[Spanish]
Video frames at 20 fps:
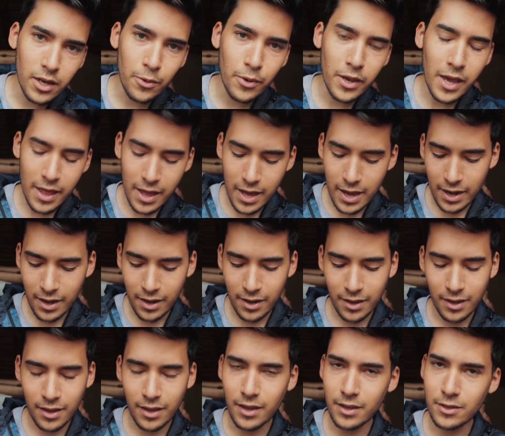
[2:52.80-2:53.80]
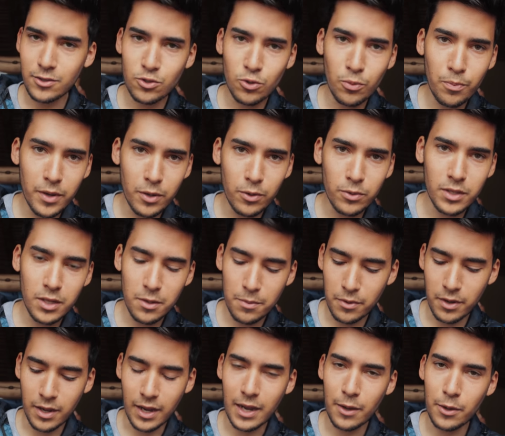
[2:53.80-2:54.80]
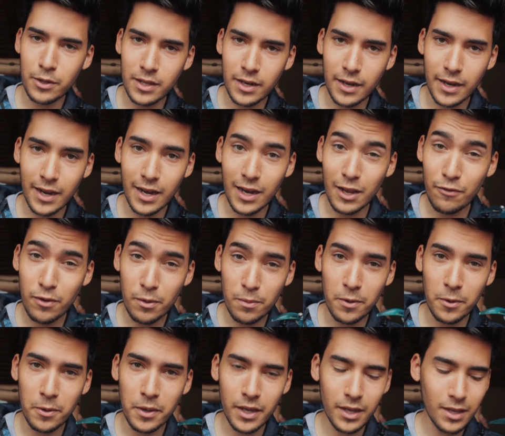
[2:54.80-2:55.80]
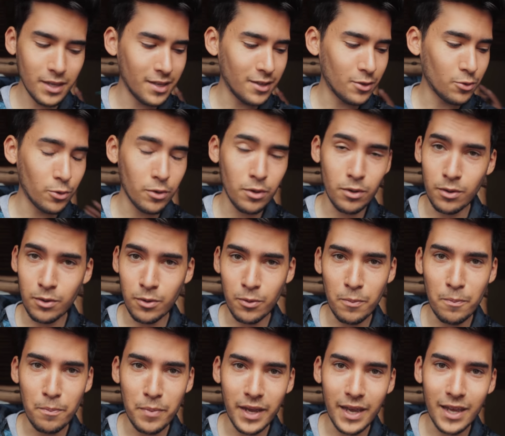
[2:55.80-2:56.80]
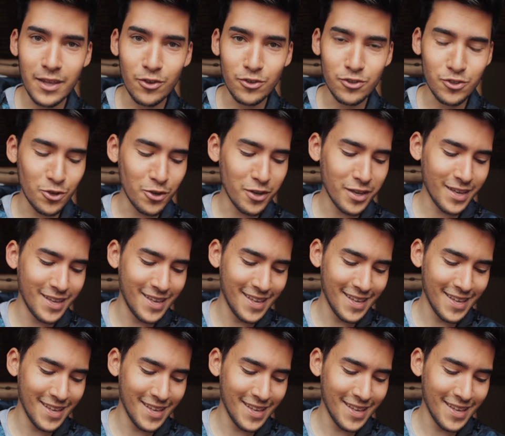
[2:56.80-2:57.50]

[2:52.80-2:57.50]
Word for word: que le voy a dar que es súper útil porque acabo de traer el FPV y tuvo un pequeño choque.